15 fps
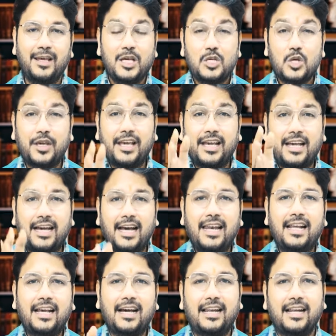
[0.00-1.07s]
क्योंकि कल
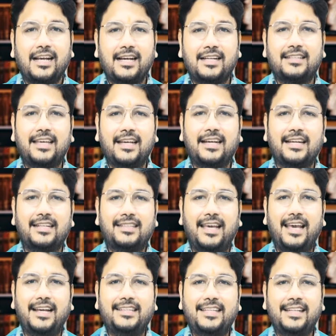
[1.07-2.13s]
कल करते करते
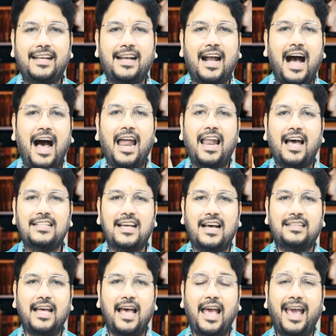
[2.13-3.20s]
एक दिन काल आ
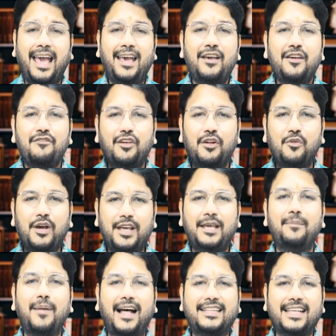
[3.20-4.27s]
जाता है फिर वही
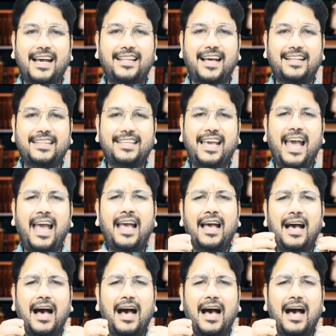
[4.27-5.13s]
बात याद आती है